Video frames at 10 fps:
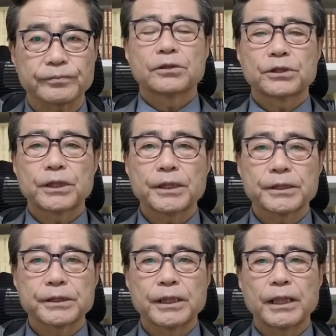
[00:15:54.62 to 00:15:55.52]
そして
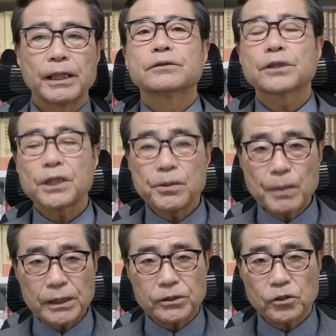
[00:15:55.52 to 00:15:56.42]
ですね、次に
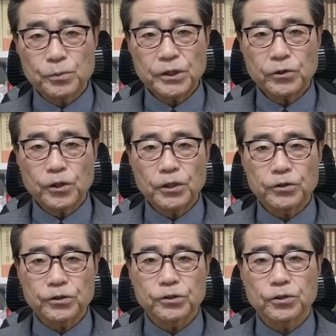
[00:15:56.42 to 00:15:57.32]
マスコミ等へ
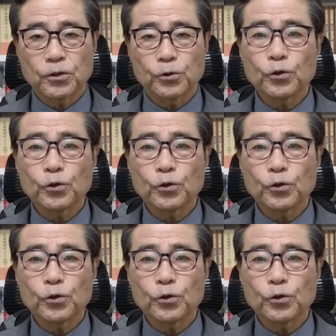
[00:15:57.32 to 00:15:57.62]
の通報、